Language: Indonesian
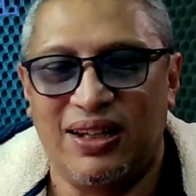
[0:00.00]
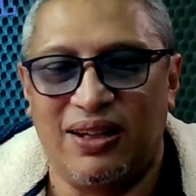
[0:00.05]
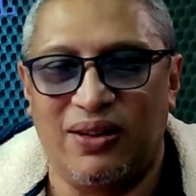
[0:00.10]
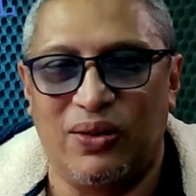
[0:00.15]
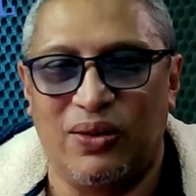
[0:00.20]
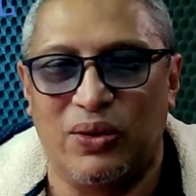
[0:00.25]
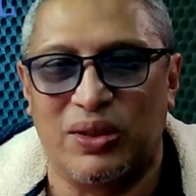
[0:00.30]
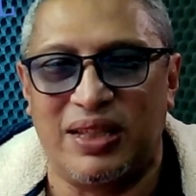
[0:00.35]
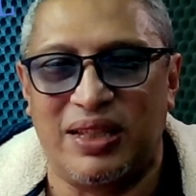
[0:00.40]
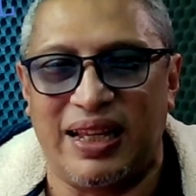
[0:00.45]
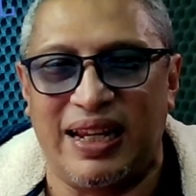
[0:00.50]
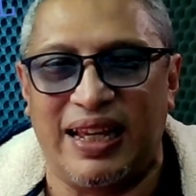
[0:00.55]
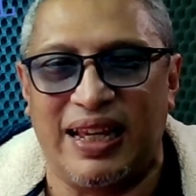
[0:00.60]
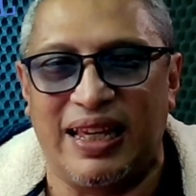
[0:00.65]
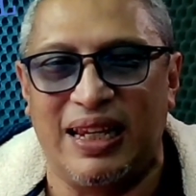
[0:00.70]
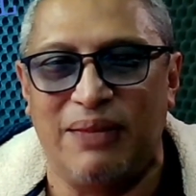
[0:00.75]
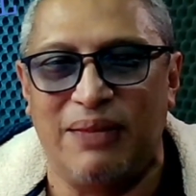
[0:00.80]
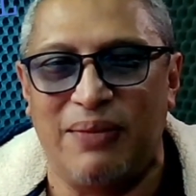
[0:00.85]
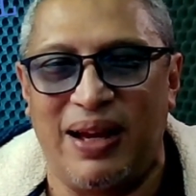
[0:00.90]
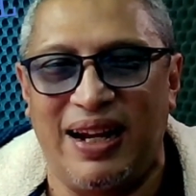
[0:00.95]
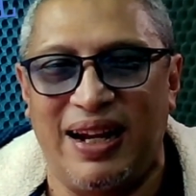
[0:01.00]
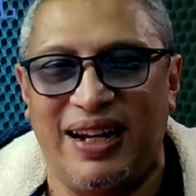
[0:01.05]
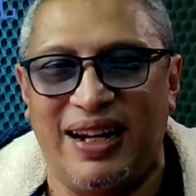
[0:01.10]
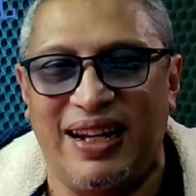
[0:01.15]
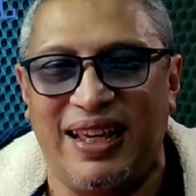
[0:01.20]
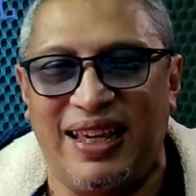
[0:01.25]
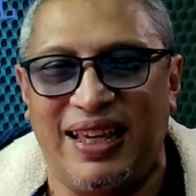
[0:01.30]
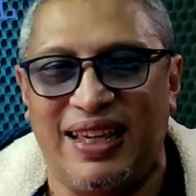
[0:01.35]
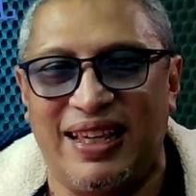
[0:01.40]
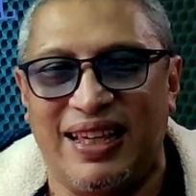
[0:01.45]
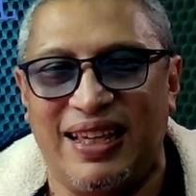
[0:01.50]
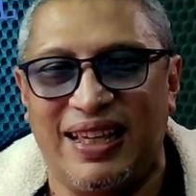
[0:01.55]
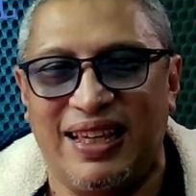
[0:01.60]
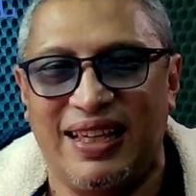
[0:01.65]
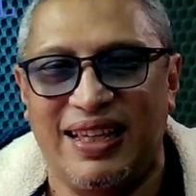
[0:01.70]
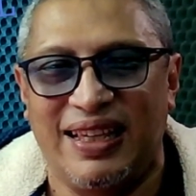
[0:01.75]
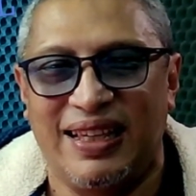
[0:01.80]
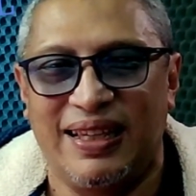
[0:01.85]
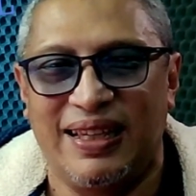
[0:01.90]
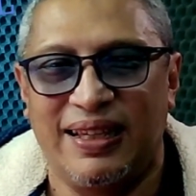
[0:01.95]
Ustadz lagi di mana nih?
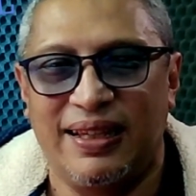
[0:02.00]
Aduh, aduh,